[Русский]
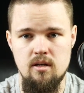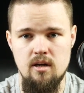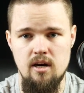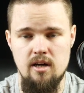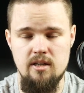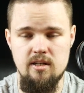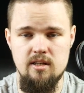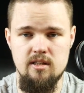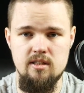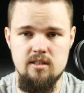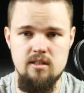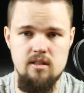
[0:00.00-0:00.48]

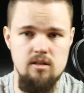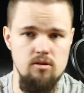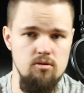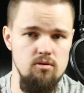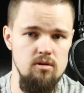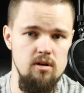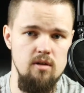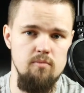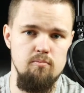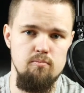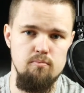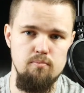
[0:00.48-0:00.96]
они
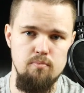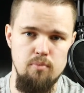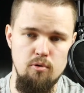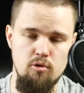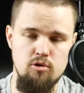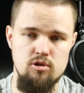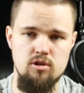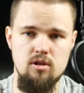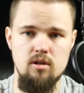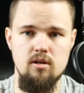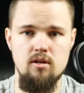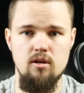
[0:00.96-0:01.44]
сделали
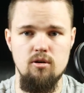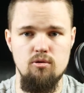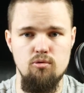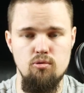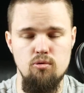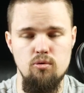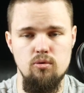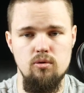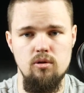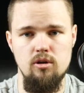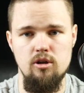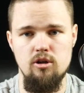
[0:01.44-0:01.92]
просто
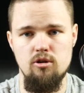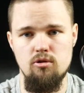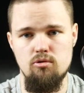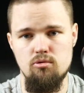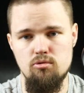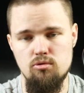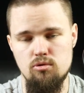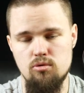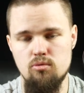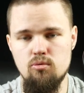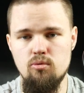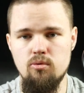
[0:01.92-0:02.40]
какую-то
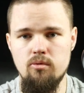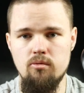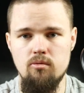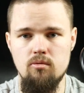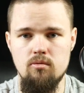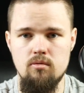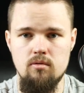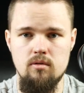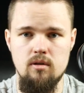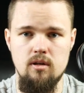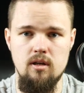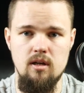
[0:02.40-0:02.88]
ерунду
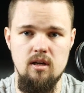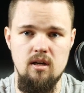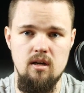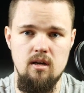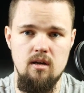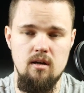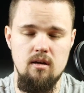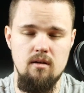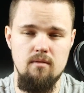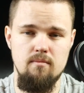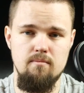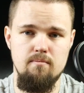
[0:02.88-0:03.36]

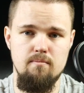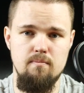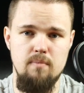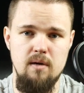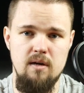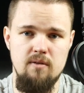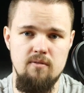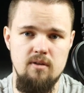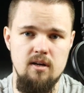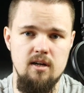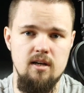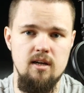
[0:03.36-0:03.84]
и
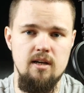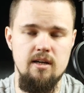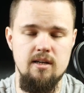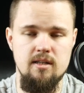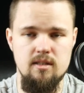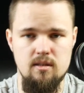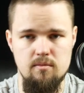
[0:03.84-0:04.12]
привлекли к